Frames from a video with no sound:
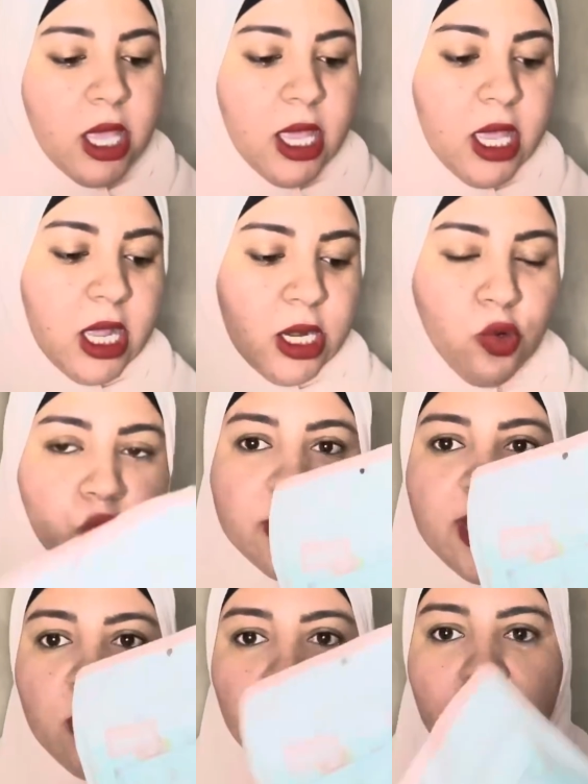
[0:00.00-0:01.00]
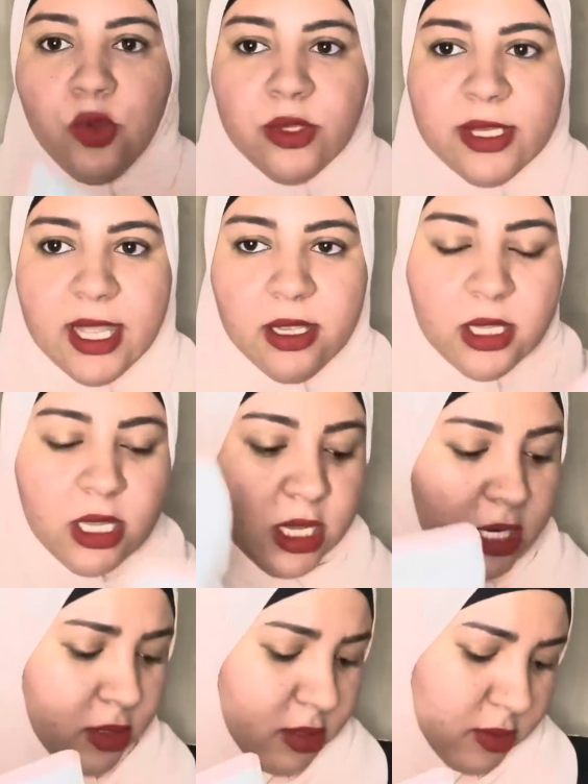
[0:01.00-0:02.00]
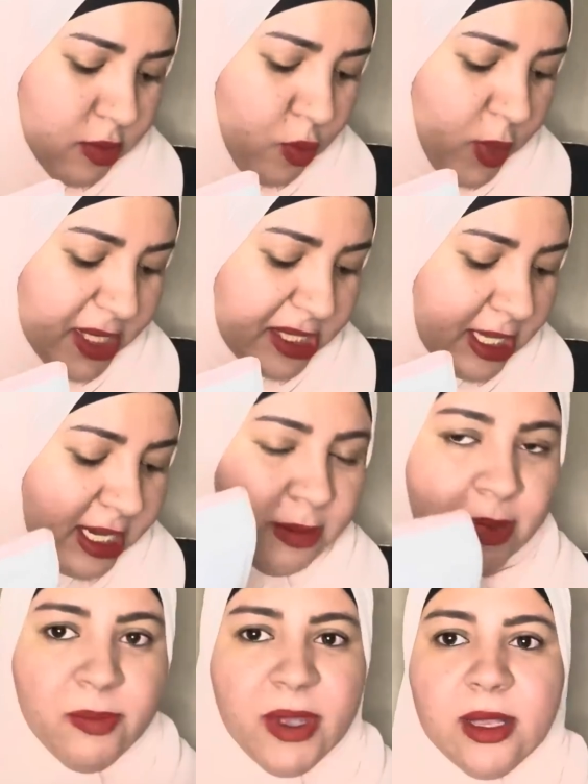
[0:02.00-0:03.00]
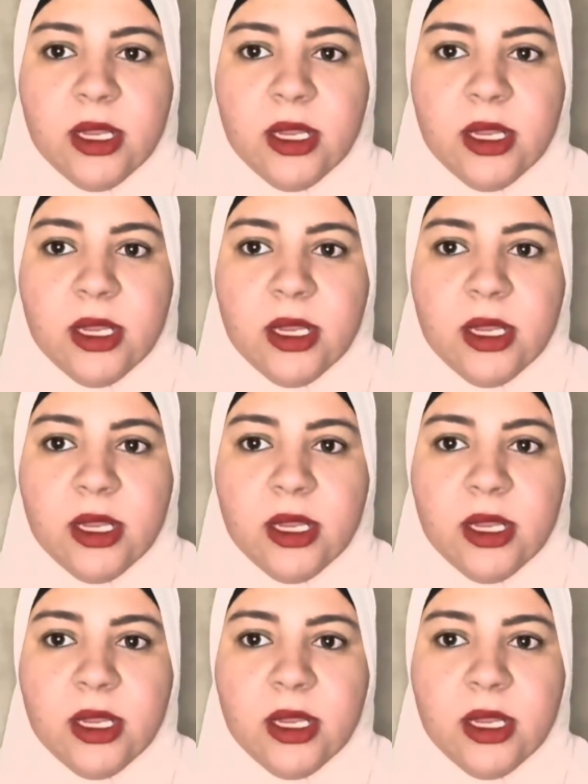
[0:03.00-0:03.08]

آه، اللون ده واللون ده الواحد تقريبا بخ...